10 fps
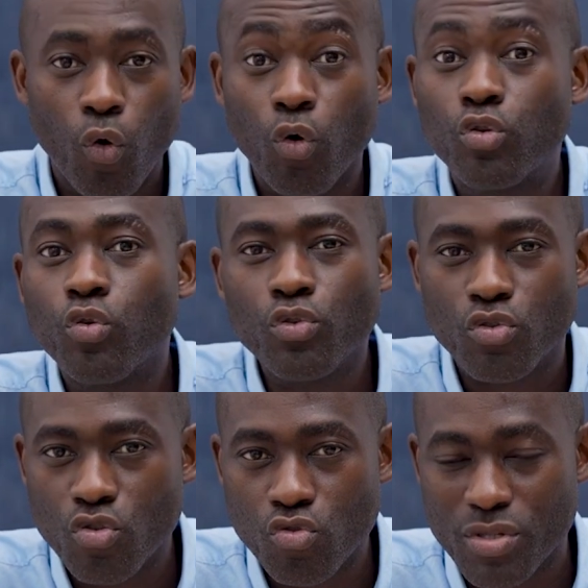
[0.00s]
autour de
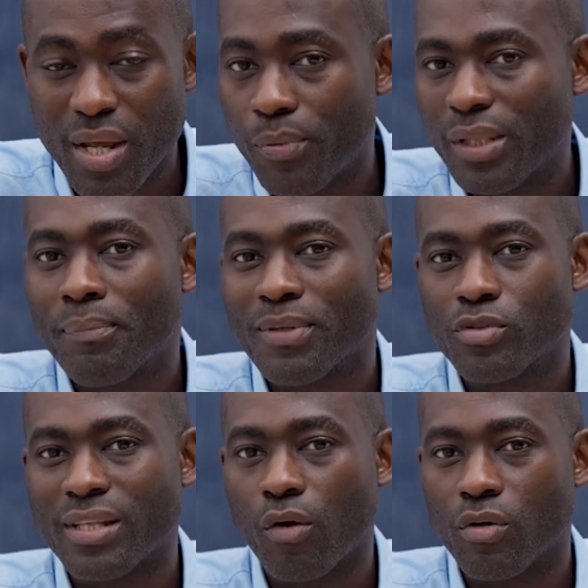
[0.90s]
ce sujet, peut-être parce
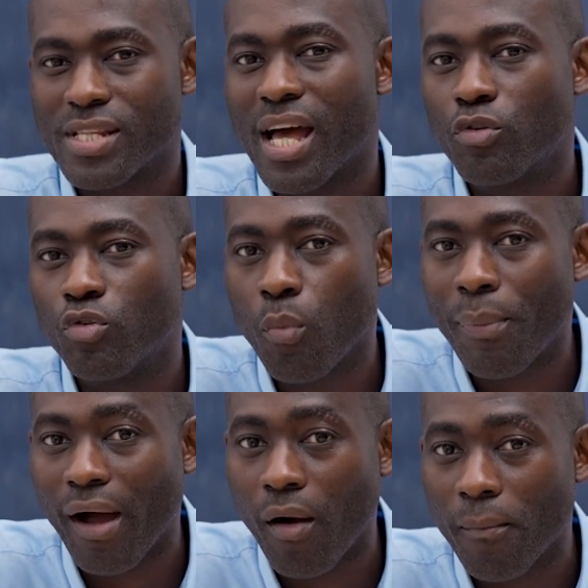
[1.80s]
que ça concerne nos
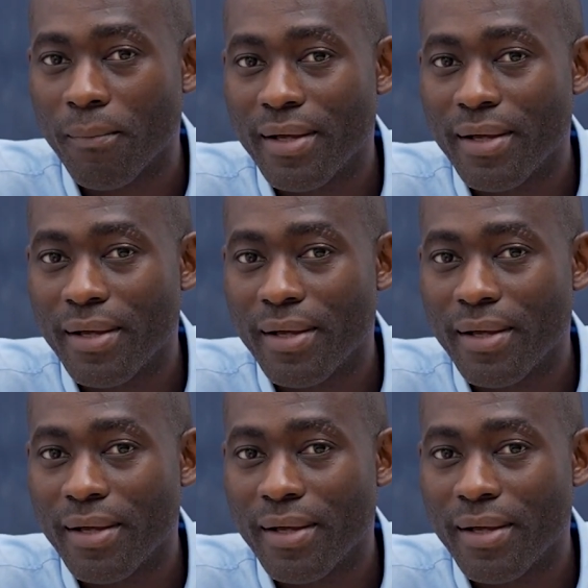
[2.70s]
parents